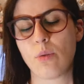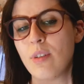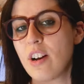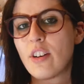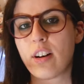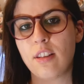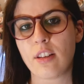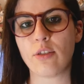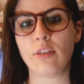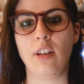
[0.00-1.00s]
Una corrente
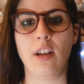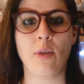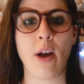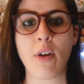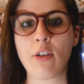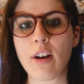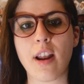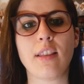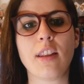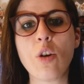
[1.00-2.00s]
continua è una
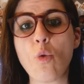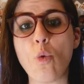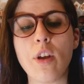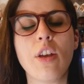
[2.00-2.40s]
corrente in cui